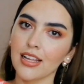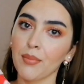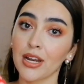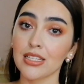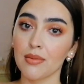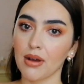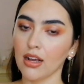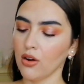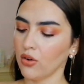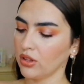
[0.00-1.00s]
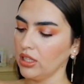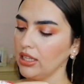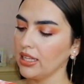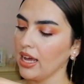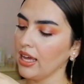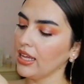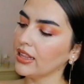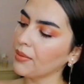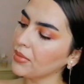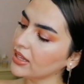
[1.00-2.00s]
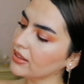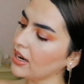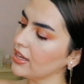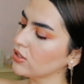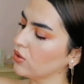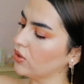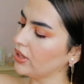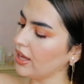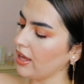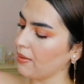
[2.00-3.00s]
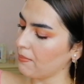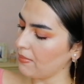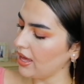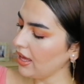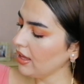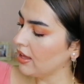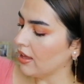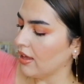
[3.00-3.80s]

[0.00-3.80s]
Este también es de manga cortita y también trae escote en B.